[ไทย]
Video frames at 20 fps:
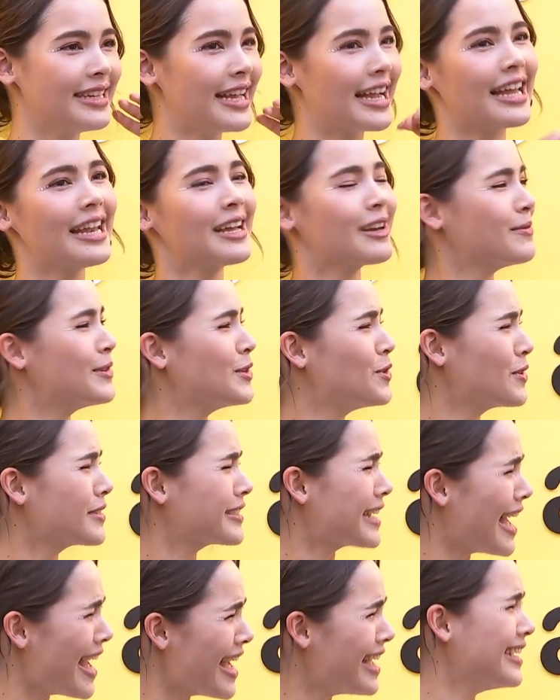เด็กอะไรก็ไม่รู้
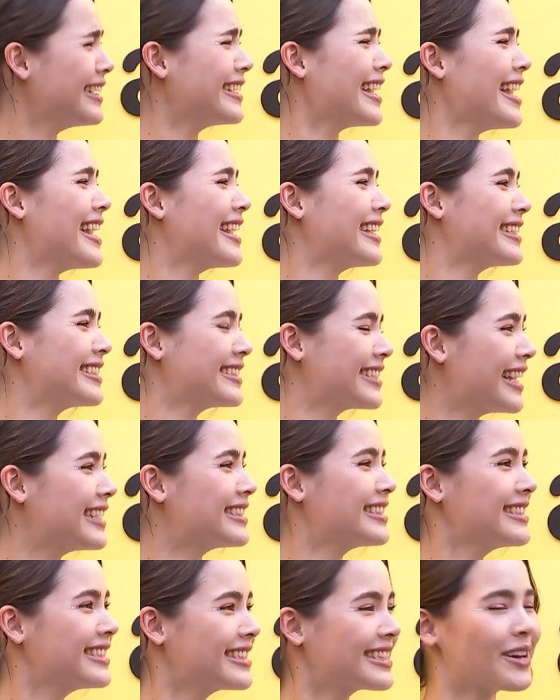เก่งเก่งเก่งจ